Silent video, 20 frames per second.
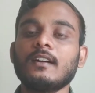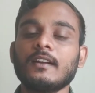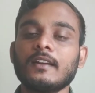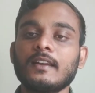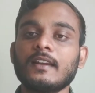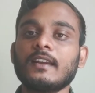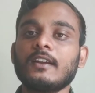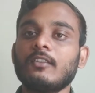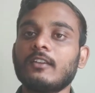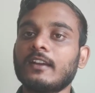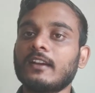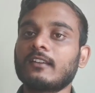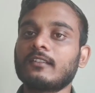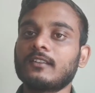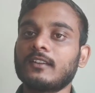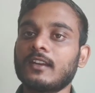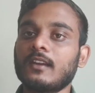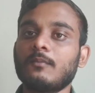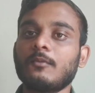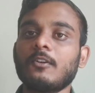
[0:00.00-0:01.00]
ఇంకేమైనా
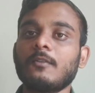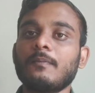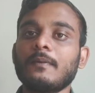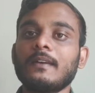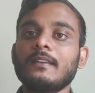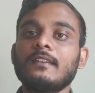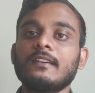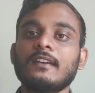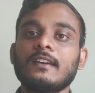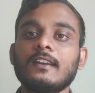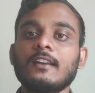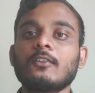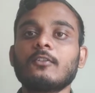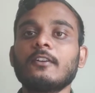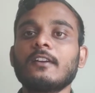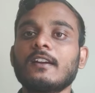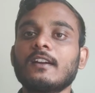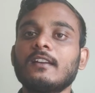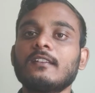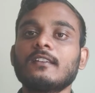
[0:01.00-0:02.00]
ఎక్స్ట్రా అమౌంట్ పే చేయాలా
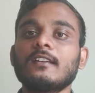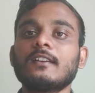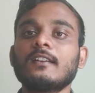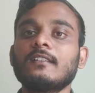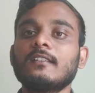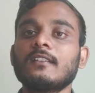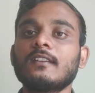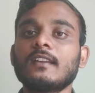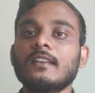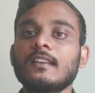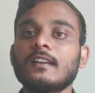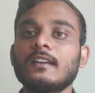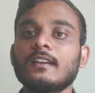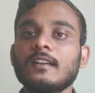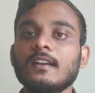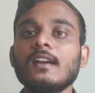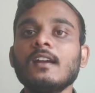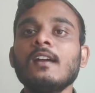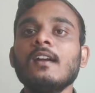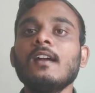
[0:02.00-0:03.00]
కొన్ని కన్సల్టెన్సీ
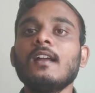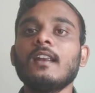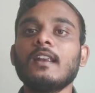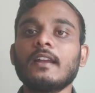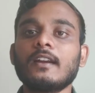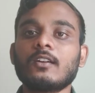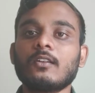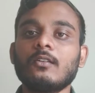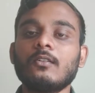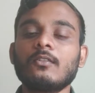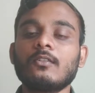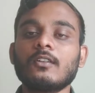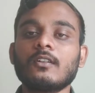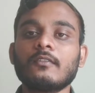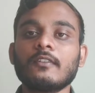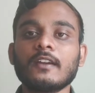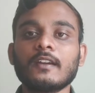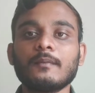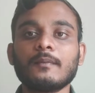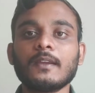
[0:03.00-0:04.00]
ఏంటంటే లైక్ ఇంకో
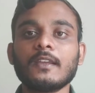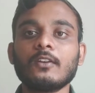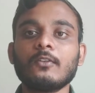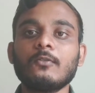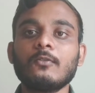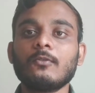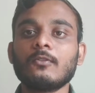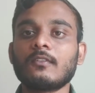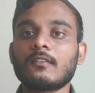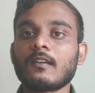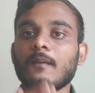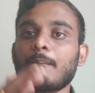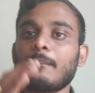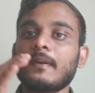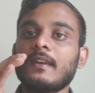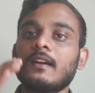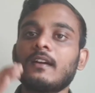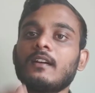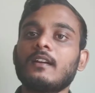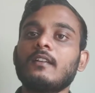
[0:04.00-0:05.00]
మీరు
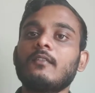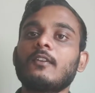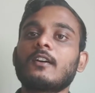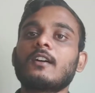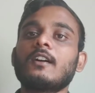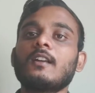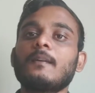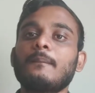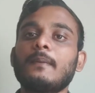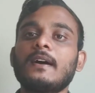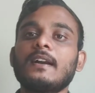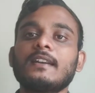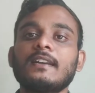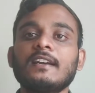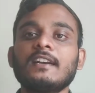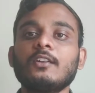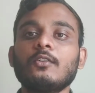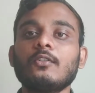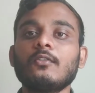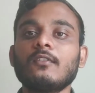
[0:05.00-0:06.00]
చెప్పిన అది ఒకవేళ
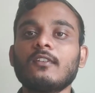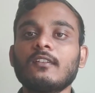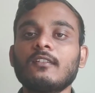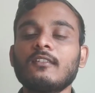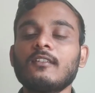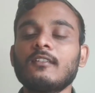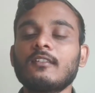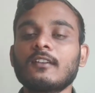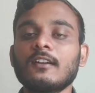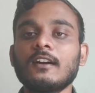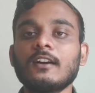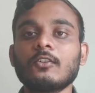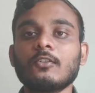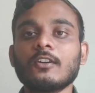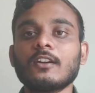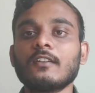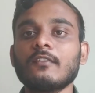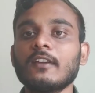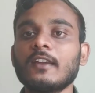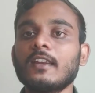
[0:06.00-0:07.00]
పార్ట్నర్ యూనివర్సిటీస్
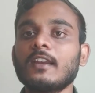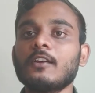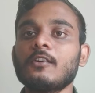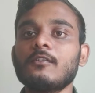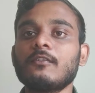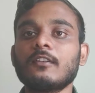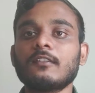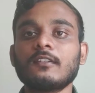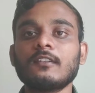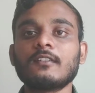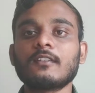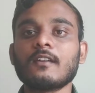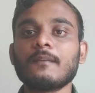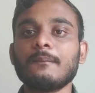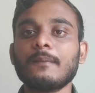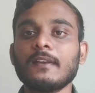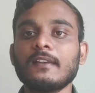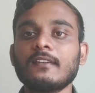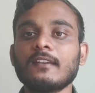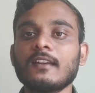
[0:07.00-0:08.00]
కాకుండా వేరే యూనివర్సిటీస్కి
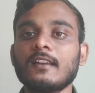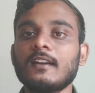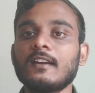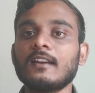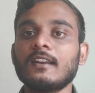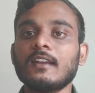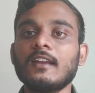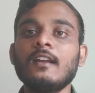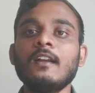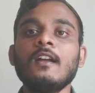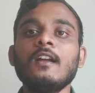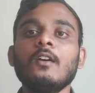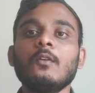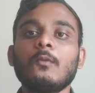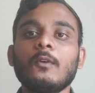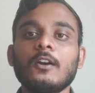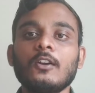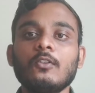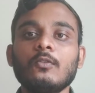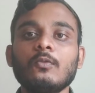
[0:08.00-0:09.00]
అప్లై చేయాలంటే
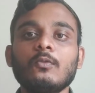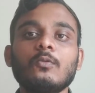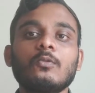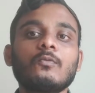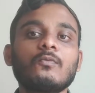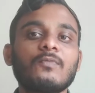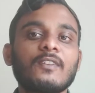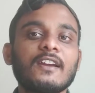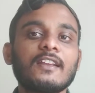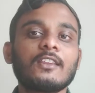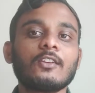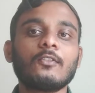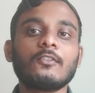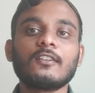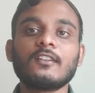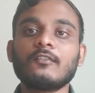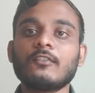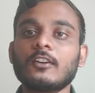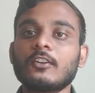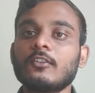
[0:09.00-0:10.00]
వాళ్ళు ఫైవ్
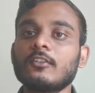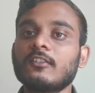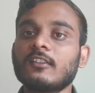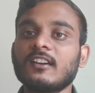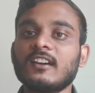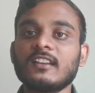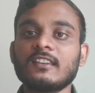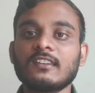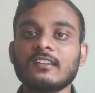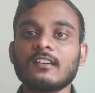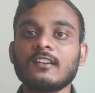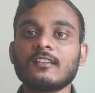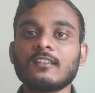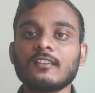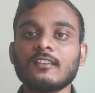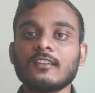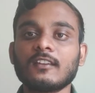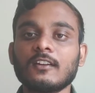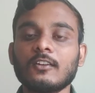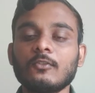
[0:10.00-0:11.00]
థౌజండ్ వరకు ఛార్జ్
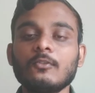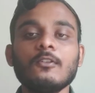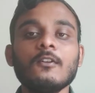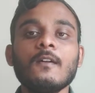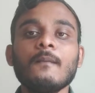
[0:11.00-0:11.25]
చేస్తున్నారు